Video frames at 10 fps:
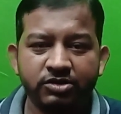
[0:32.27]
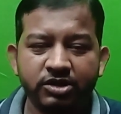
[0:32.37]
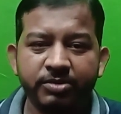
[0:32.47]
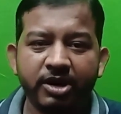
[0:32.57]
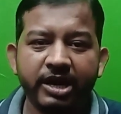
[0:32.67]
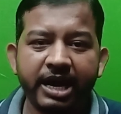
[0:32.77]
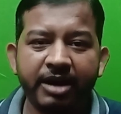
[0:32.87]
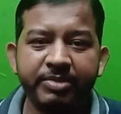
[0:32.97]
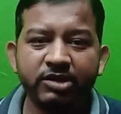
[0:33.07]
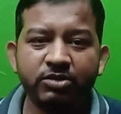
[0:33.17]
যদি বলা হয়
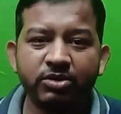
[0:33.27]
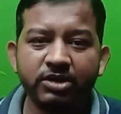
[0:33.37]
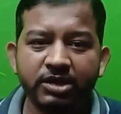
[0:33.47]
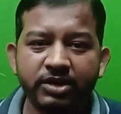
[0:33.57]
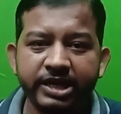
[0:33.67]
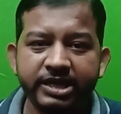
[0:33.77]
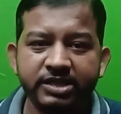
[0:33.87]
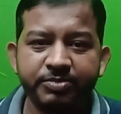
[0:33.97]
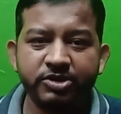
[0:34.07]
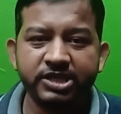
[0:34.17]
আমরা দু ঘন্টা ধরে
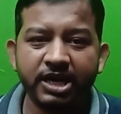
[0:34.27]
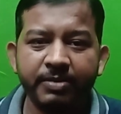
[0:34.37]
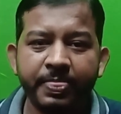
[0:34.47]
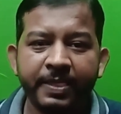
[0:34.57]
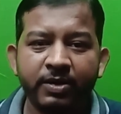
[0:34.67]
ইংরেজি পড়ছিলাম